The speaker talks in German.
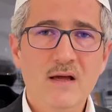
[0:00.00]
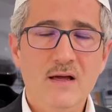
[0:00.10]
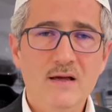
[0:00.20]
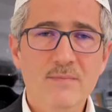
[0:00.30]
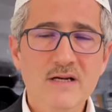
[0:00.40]

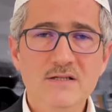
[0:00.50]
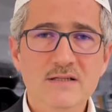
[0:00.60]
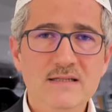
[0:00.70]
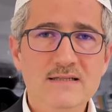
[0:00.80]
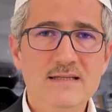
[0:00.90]
Äh,
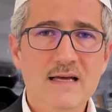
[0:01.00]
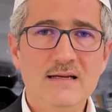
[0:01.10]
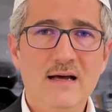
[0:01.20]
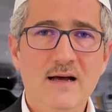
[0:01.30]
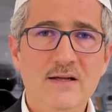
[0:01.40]
Menschen, die sehr
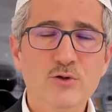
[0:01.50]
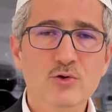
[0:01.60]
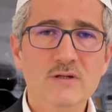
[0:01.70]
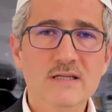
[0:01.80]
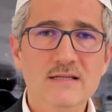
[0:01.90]
nah an
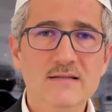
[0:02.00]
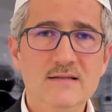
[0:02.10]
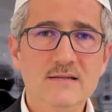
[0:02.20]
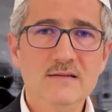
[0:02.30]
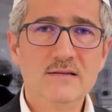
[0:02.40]
Jugendlichen
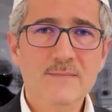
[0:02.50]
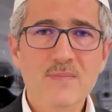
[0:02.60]
sind